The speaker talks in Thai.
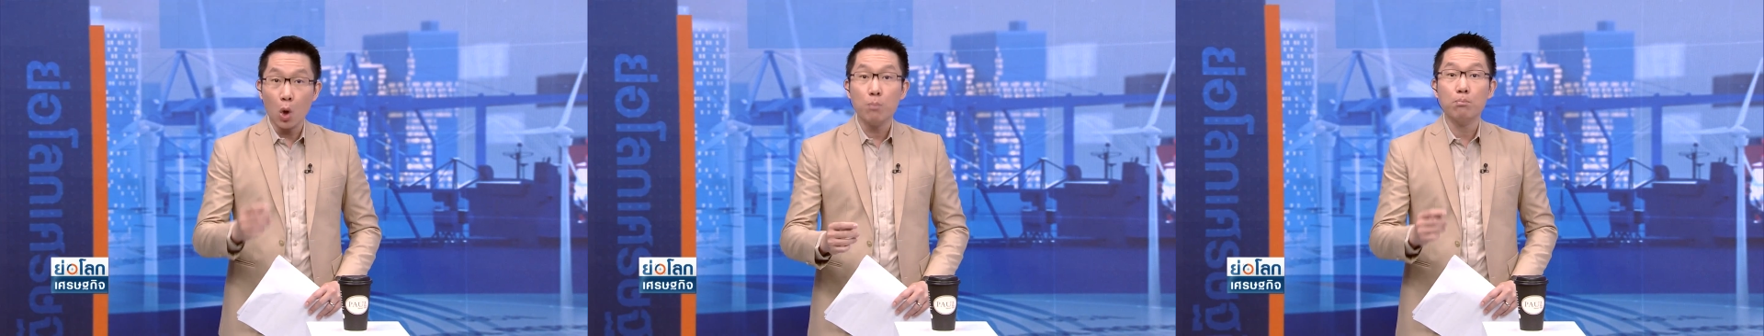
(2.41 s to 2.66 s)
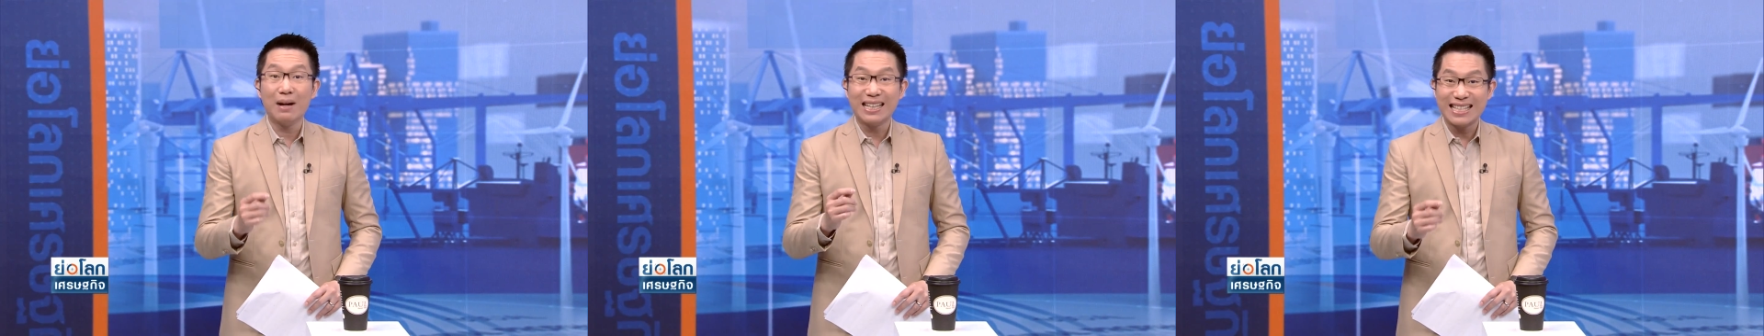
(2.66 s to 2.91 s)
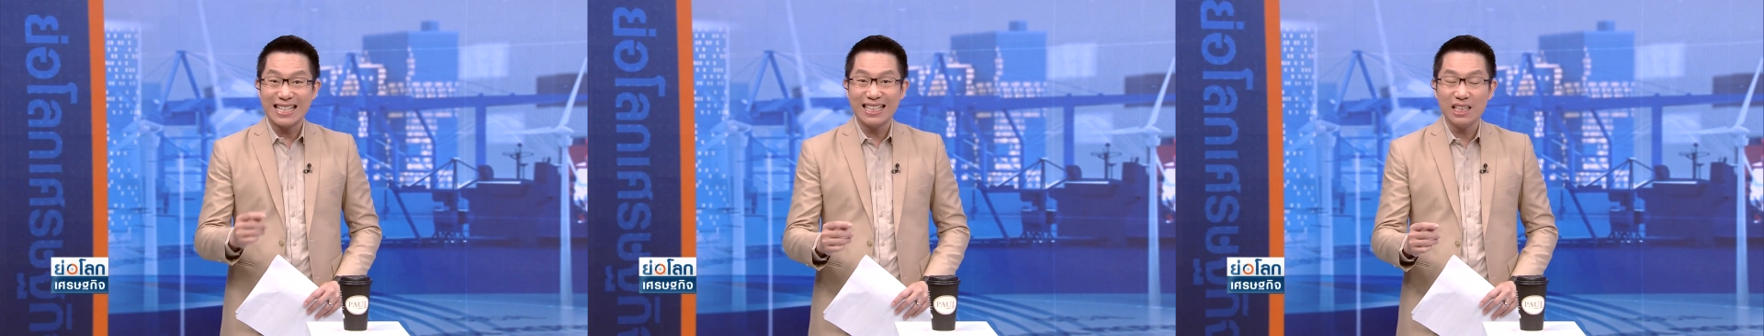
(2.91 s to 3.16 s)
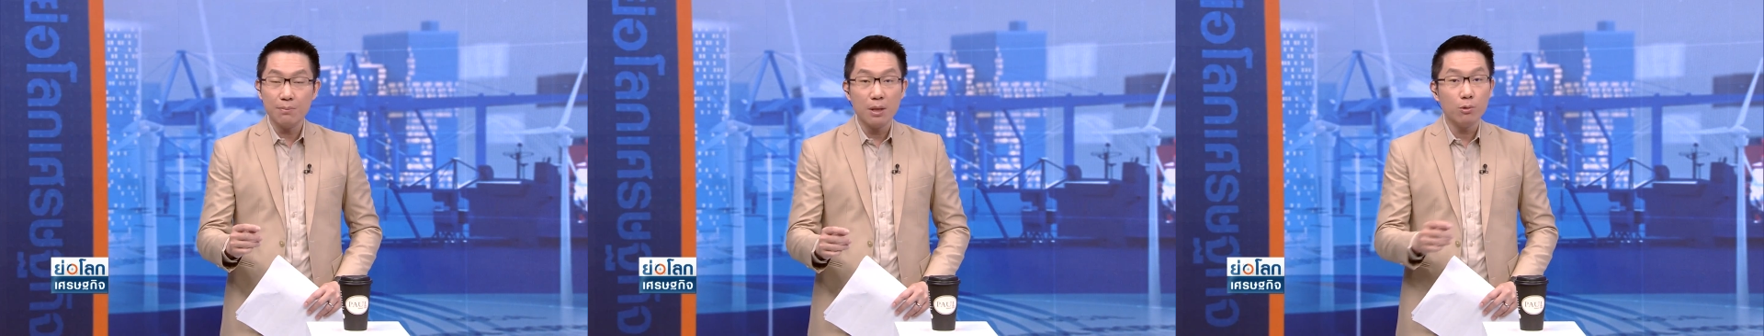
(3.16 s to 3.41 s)
ลบบัญ
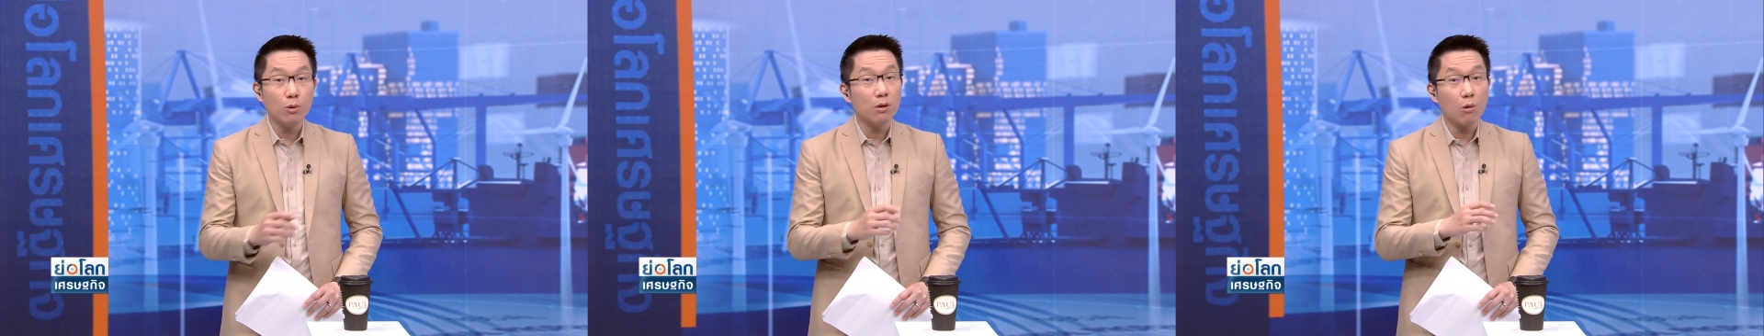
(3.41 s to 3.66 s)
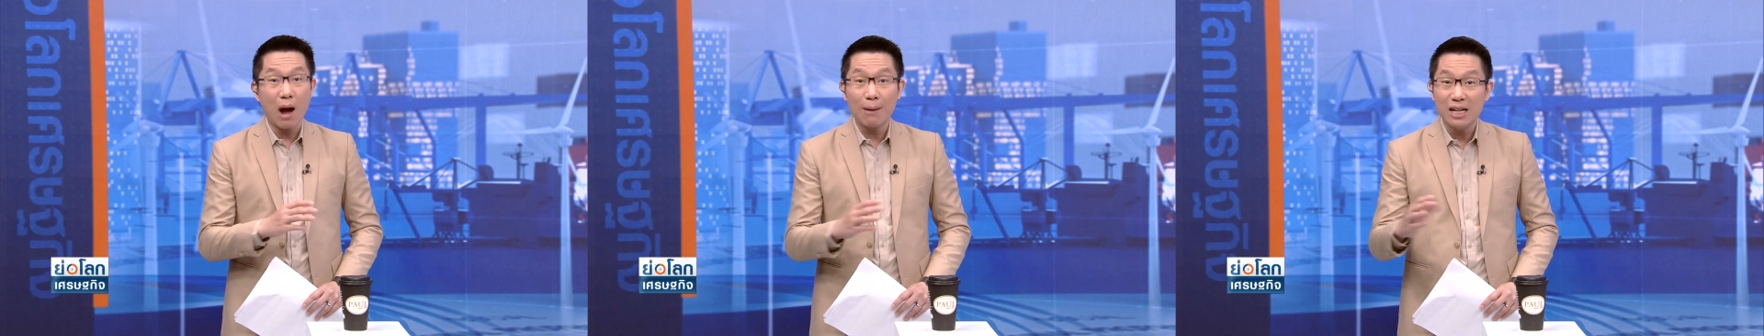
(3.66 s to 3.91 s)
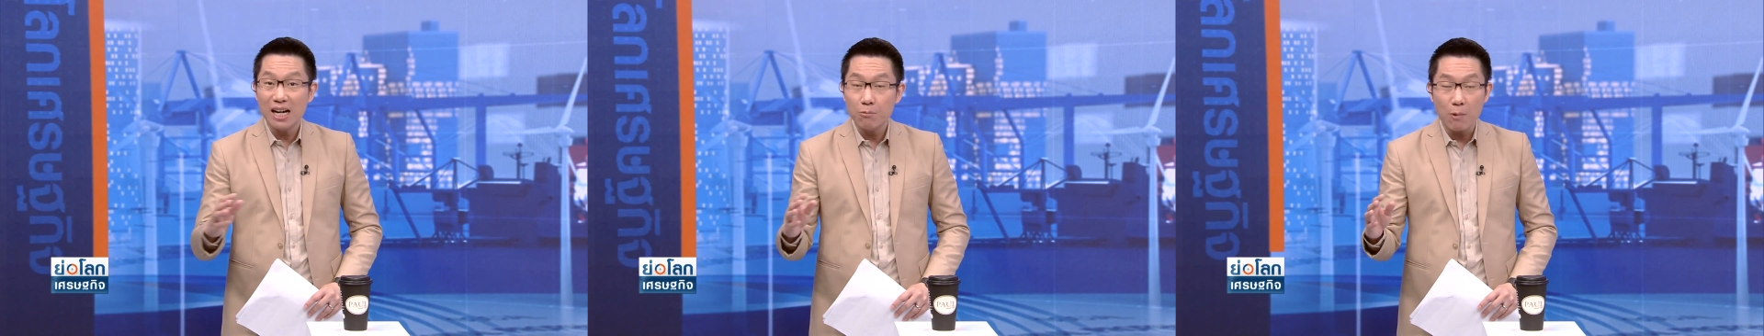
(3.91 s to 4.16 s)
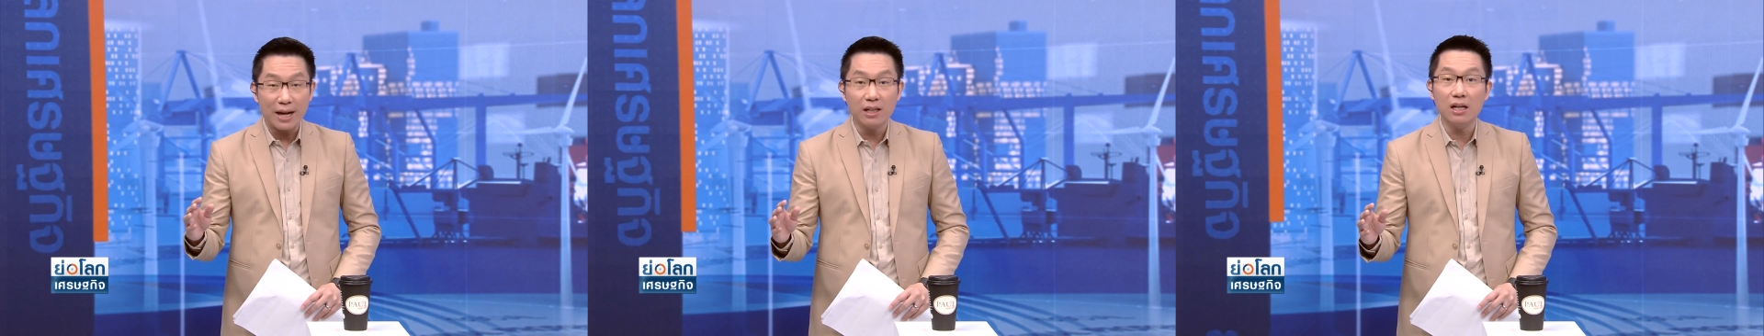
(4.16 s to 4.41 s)
ชีที่มีความเค
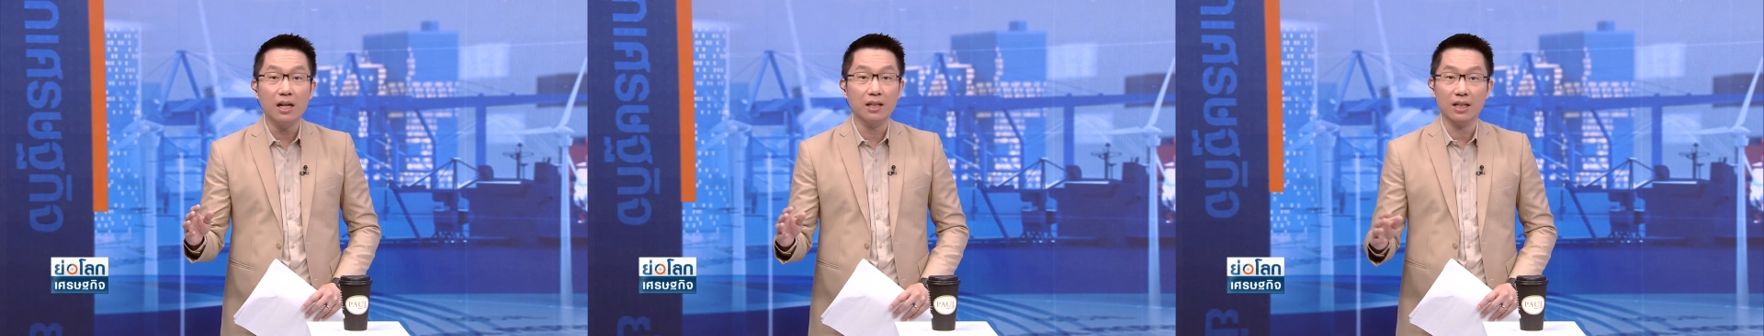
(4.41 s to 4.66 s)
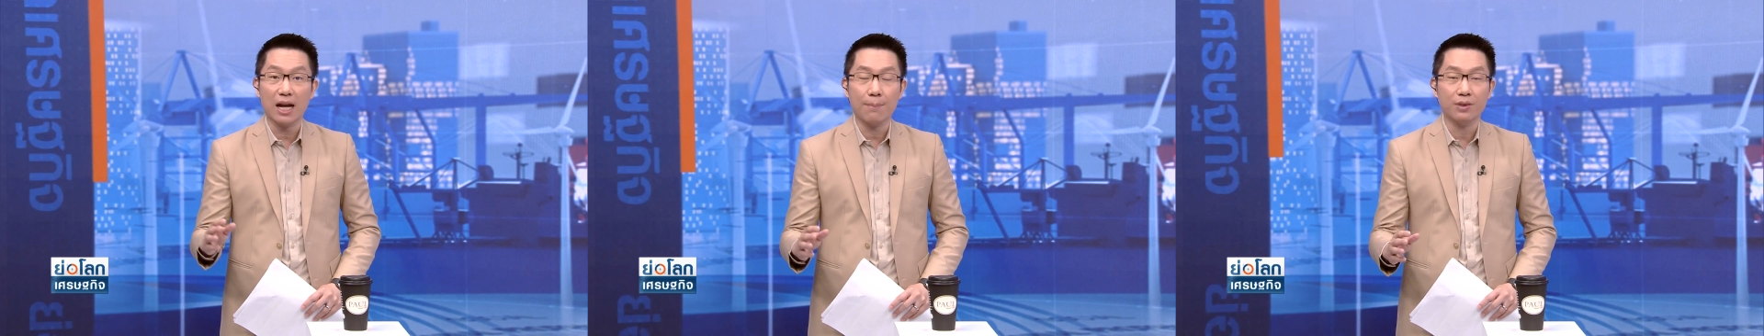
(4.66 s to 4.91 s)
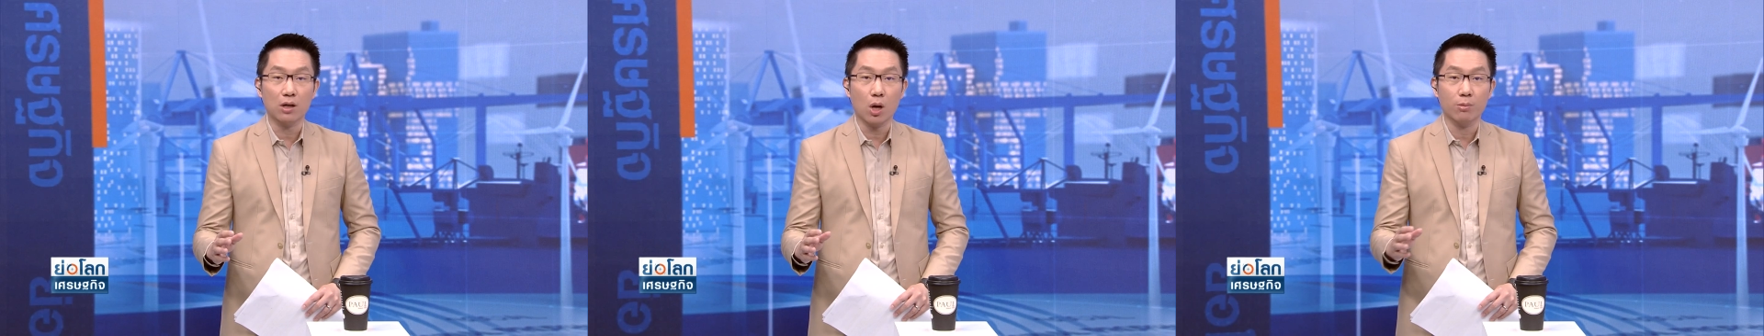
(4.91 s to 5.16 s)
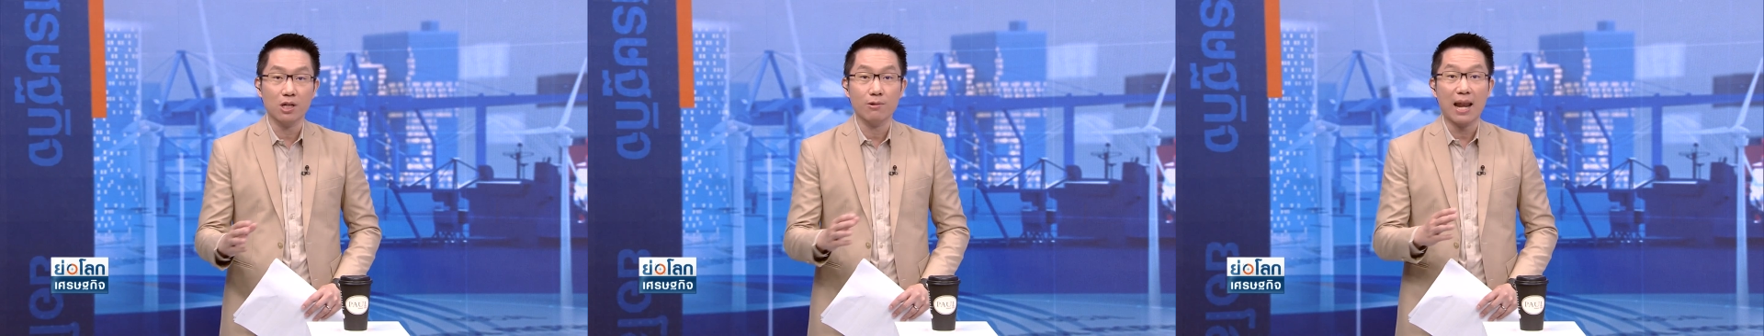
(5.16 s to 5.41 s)
ลื่อนไหวเลยนะครับต
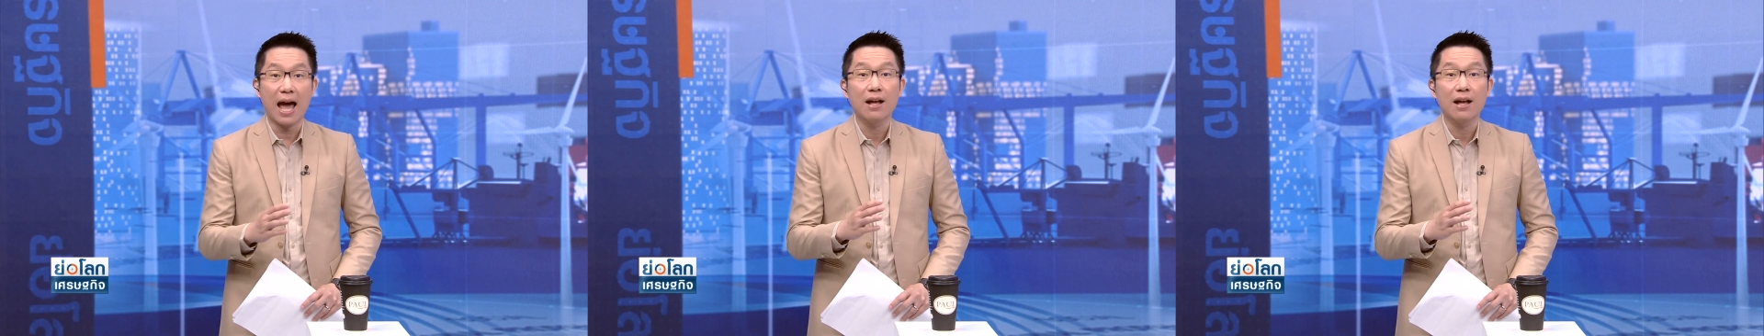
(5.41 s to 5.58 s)
ลอดระยะเวลา